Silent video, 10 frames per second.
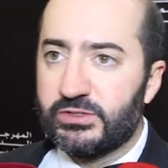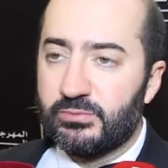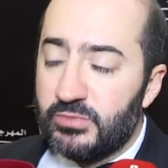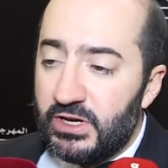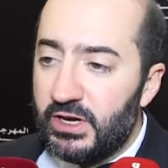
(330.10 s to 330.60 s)

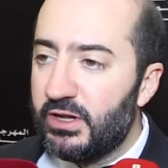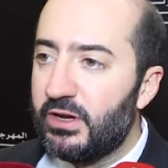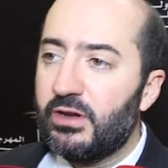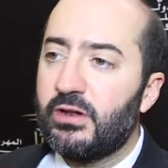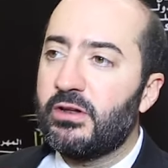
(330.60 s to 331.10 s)

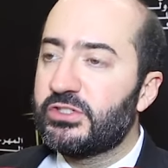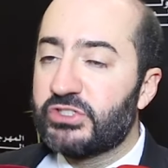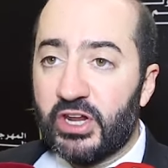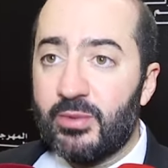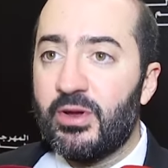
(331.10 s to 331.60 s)

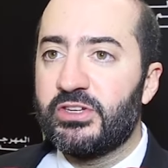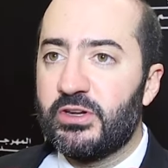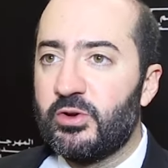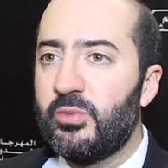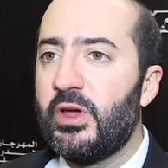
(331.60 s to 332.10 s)
التجربه
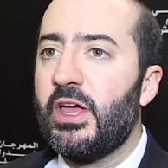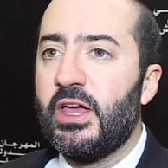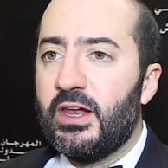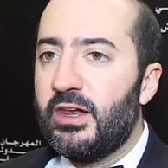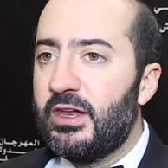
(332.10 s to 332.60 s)
ديالهم
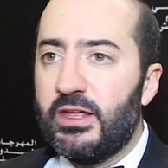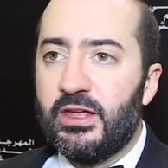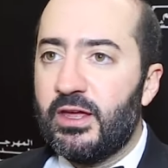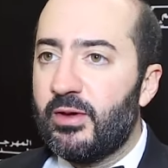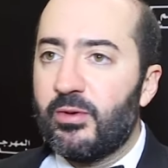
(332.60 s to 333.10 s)

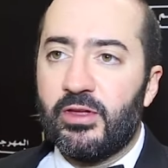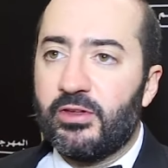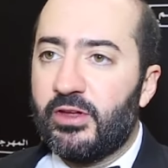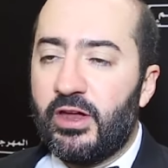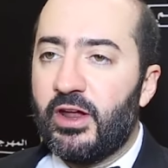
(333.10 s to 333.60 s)
اللي
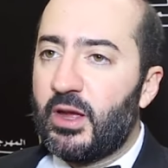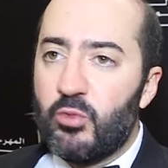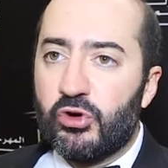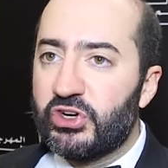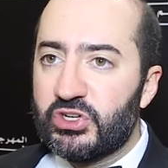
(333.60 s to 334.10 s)
انا
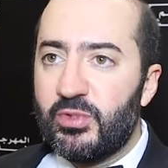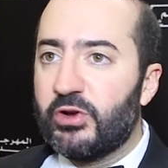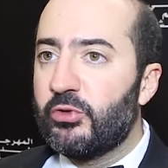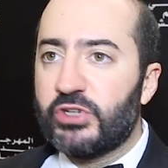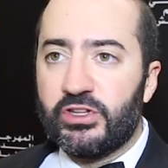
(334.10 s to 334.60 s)
كمخرج ما
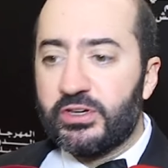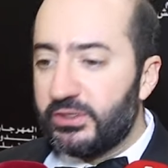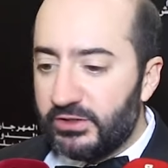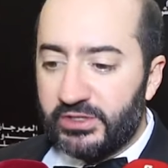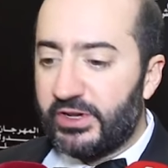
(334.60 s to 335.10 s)
كنتش
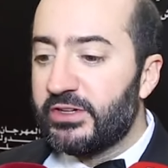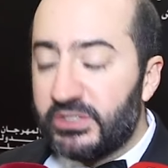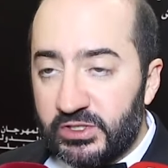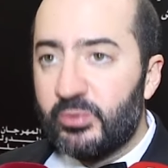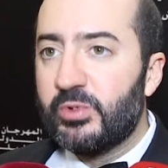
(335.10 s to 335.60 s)
غنقدر
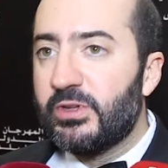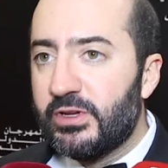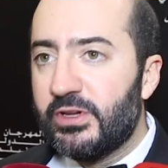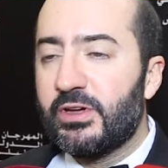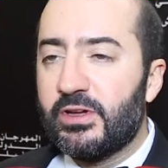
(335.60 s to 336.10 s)
نكتب
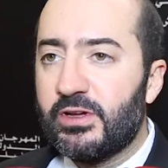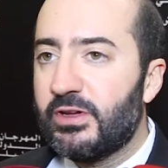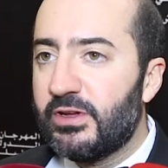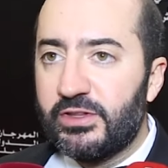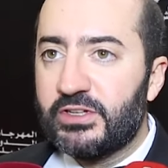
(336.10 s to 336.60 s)

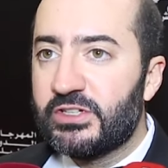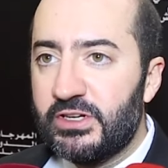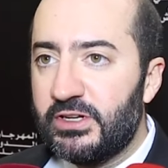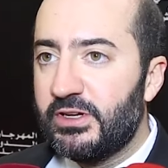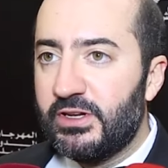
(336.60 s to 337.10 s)
آه، داكشي
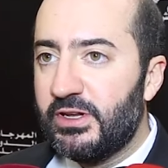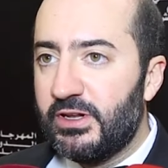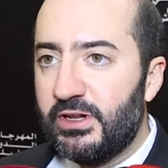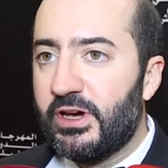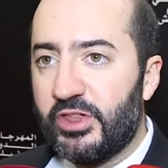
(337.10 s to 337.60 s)
اللي
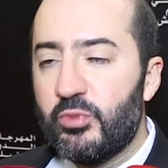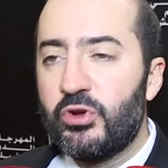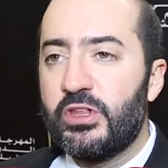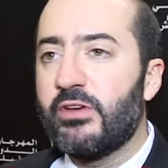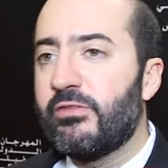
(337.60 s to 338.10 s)
اللي قدموا
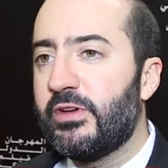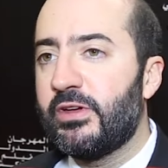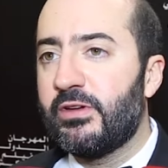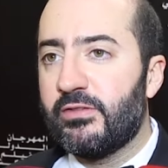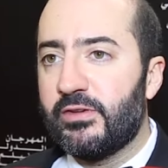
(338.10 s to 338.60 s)
لينا
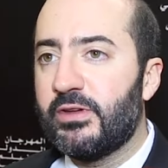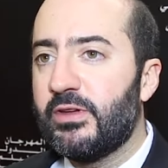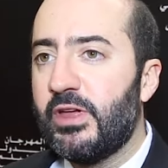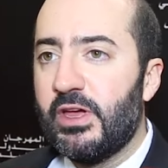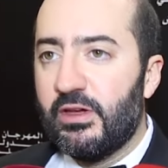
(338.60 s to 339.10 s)
في في,
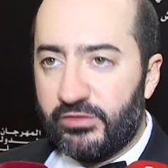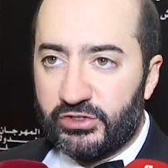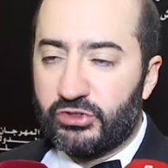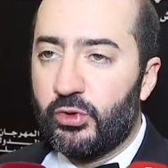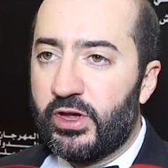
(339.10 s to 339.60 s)
في
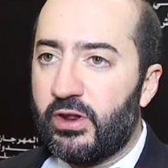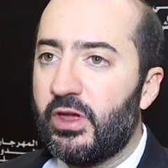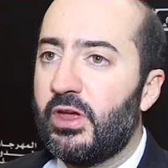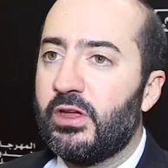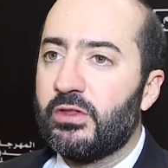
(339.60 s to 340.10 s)
التصوير
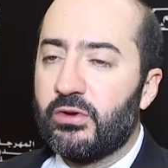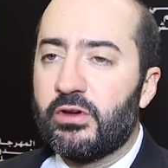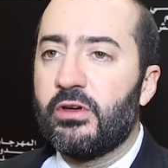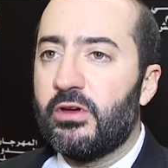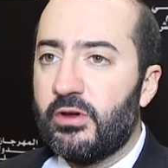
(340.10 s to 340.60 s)
دونك
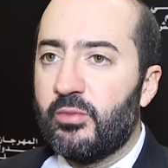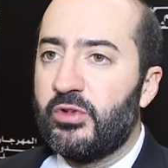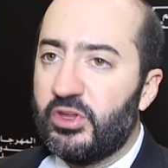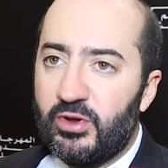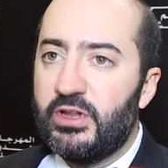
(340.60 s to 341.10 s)
آه،
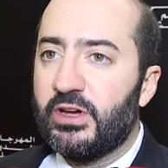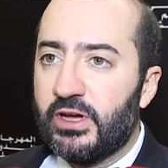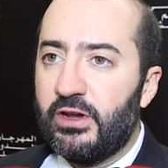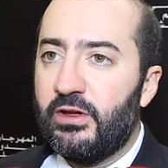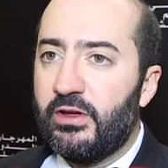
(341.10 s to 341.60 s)
بالنسبه ليا
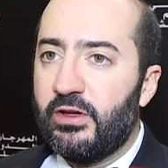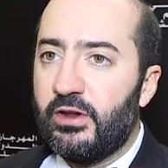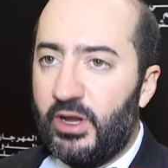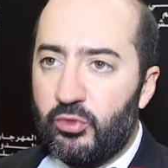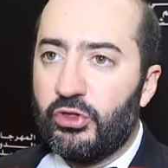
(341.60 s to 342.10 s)
كان
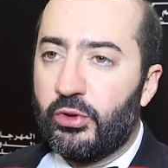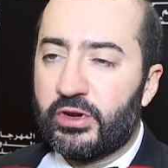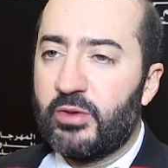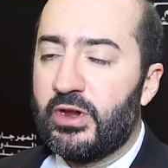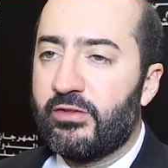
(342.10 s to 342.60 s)
لعبوا دور
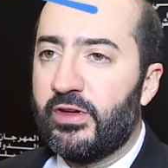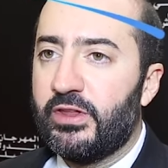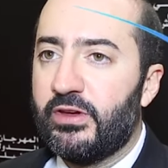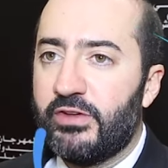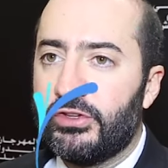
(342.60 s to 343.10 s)
كبير في
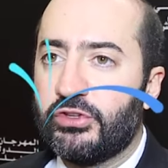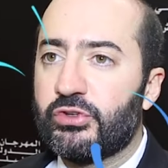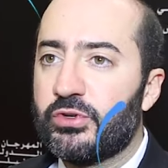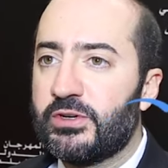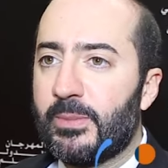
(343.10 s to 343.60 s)
هذا في
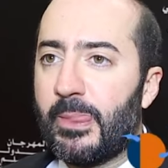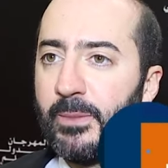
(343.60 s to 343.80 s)
التتويج